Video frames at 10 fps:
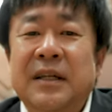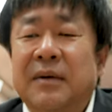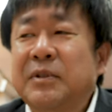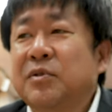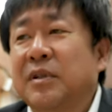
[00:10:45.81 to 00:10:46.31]

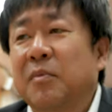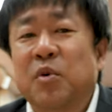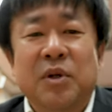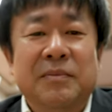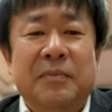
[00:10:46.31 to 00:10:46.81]
アマゾンさんは
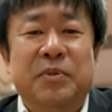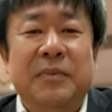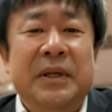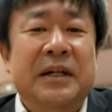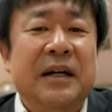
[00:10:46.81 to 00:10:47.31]
もう今
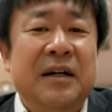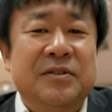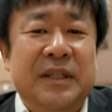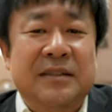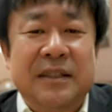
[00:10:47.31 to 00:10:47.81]
プレミア価
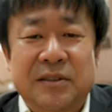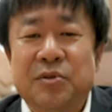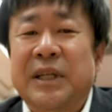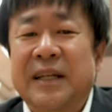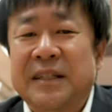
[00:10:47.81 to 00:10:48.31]
格になってす
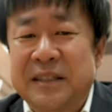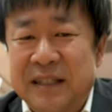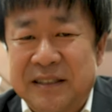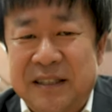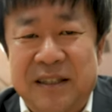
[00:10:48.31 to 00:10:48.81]
ごい値段に
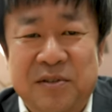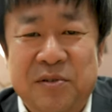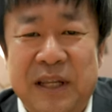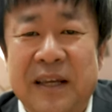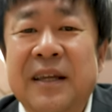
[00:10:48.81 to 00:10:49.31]
なっちゃってる
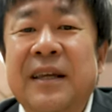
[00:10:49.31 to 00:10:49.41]
ので、